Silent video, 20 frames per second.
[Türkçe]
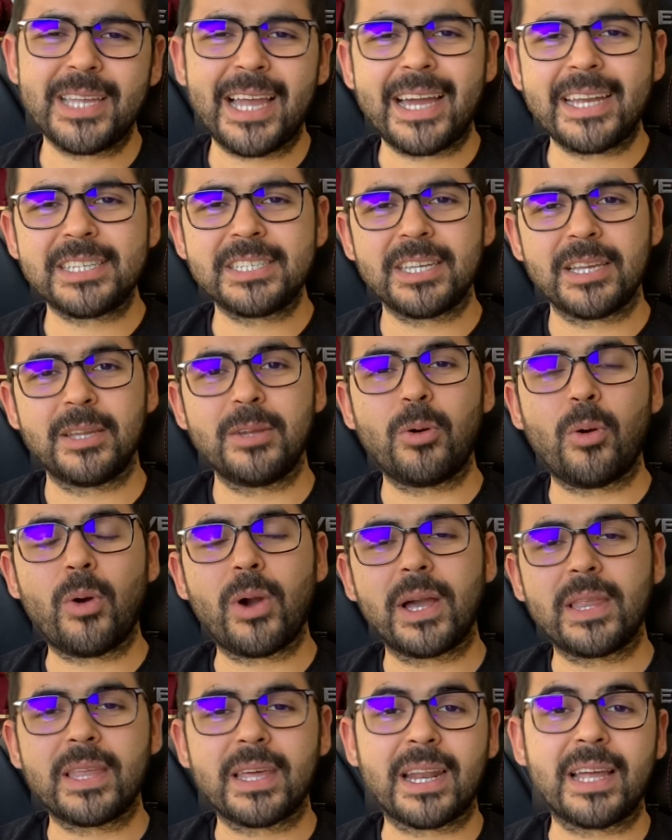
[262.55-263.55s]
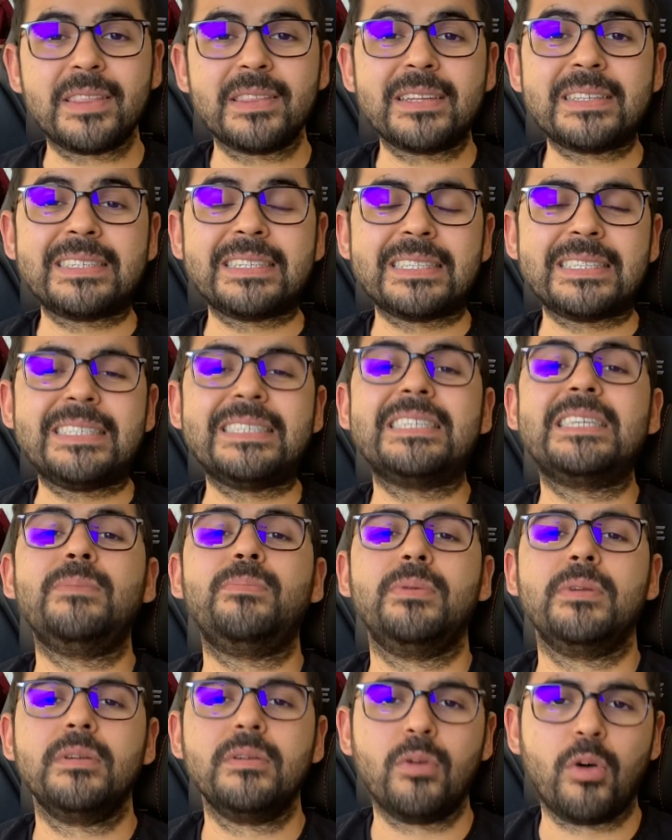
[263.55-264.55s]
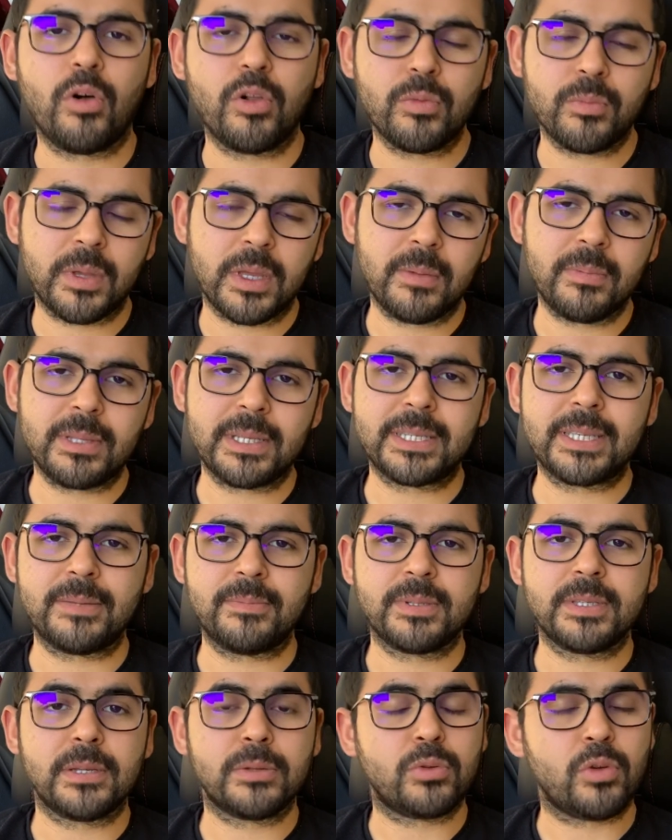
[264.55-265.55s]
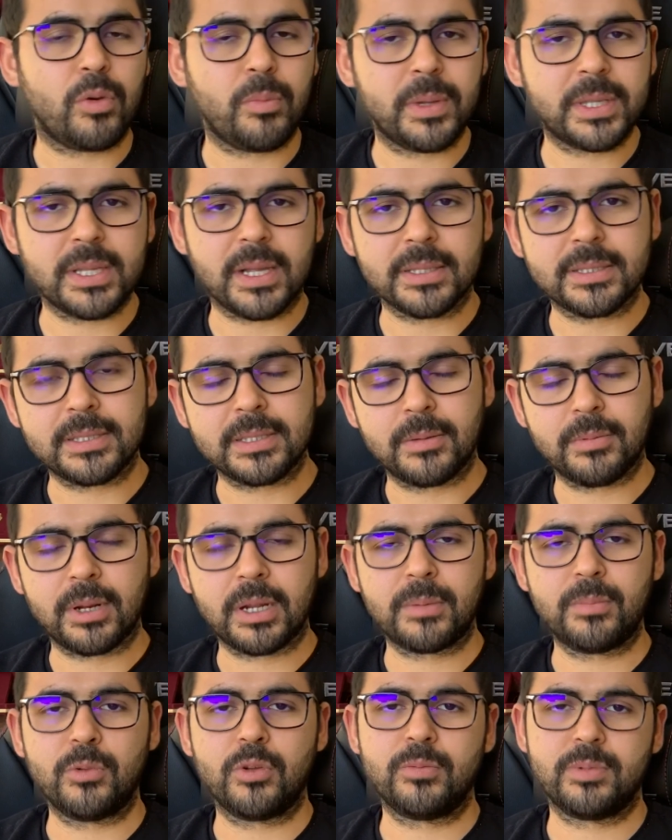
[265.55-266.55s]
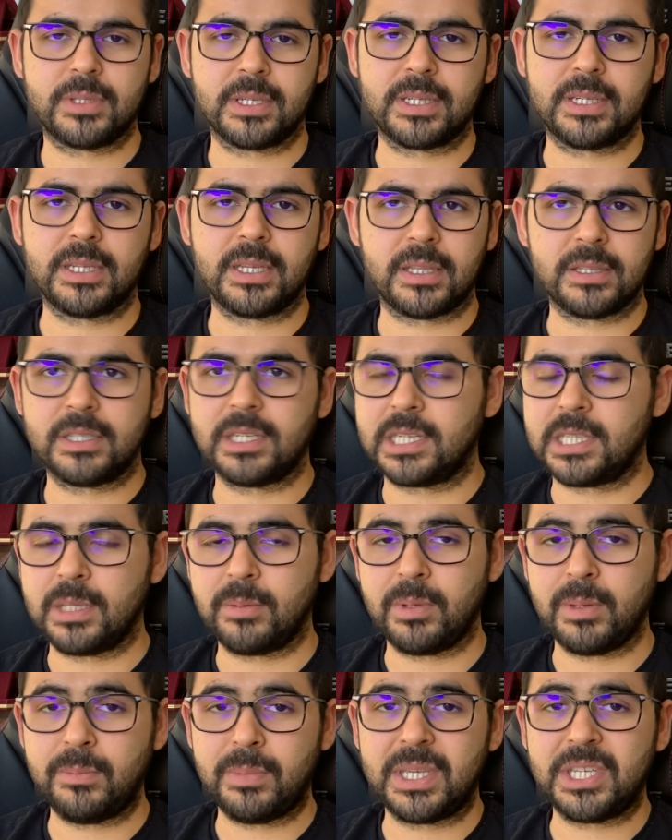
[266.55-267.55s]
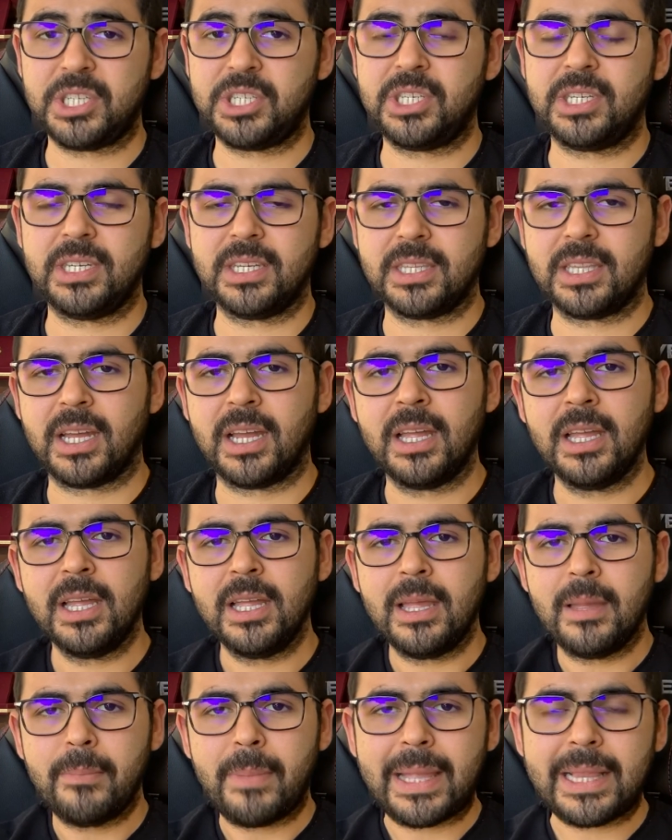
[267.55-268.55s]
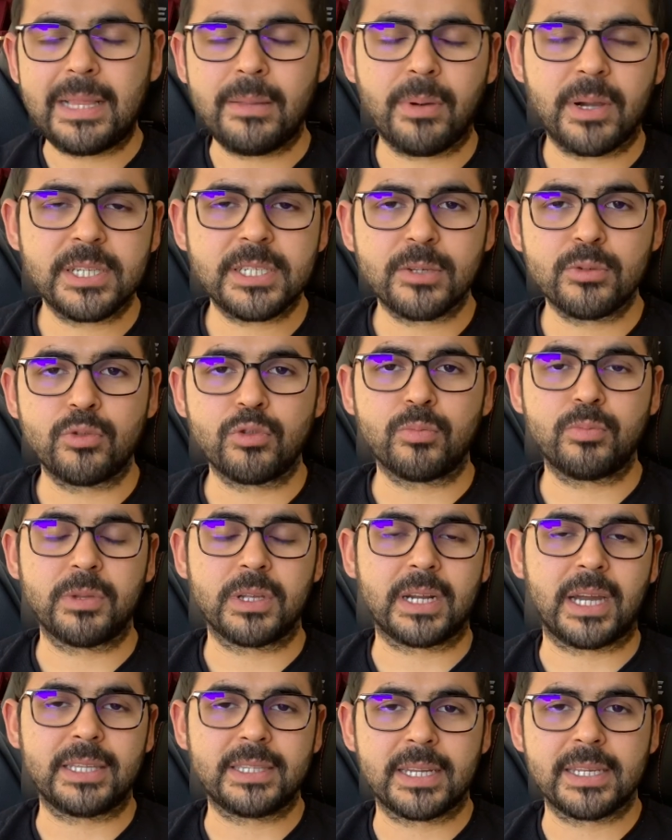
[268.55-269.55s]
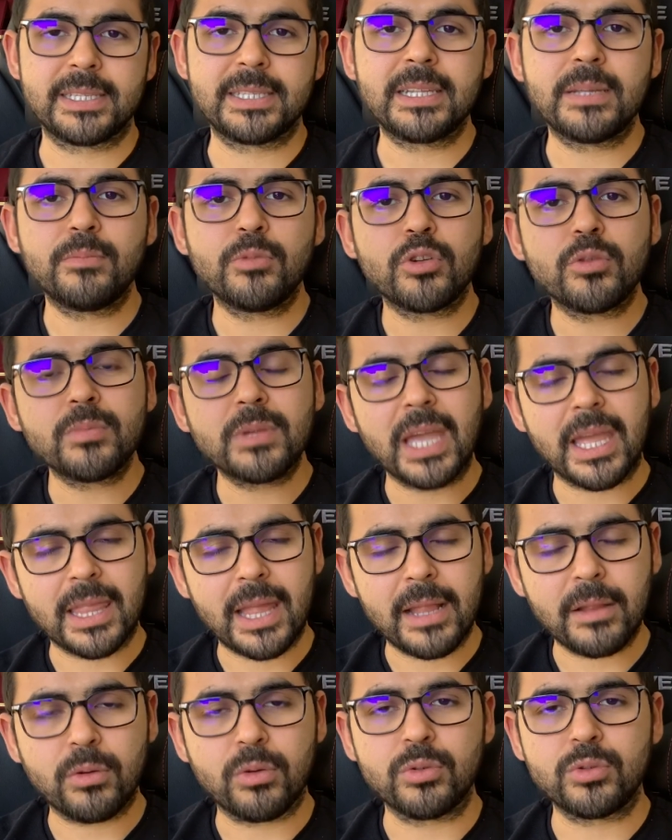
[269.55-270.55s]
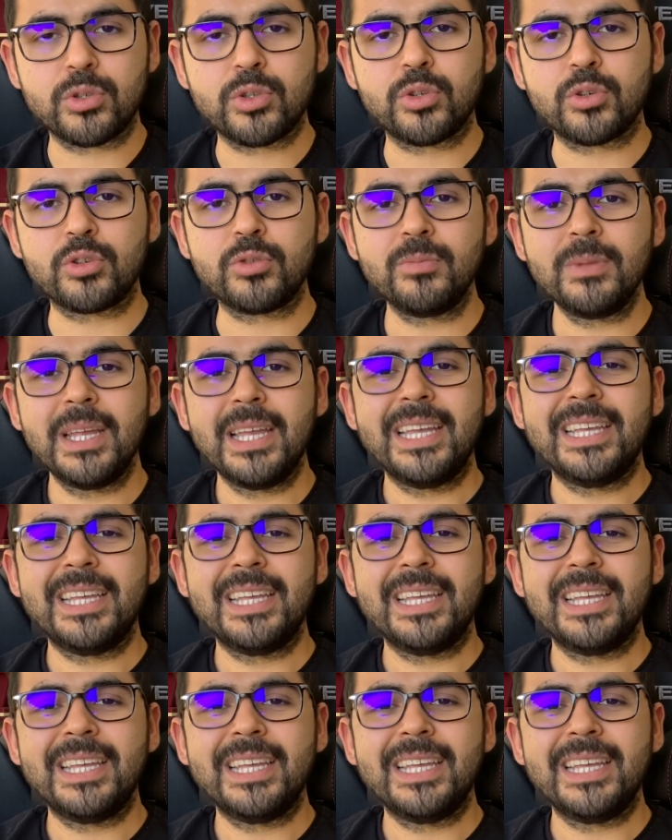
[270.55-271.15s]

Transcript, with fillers: Her şey o kadar anlatıldığı gibi olmayabilir. Kimseyi töhmet altında bırakmıyorum sakın yanlış anlamayın. Bir kişi ya da belli başlı grupları adreslemiyorum. Genel konuşuyorum.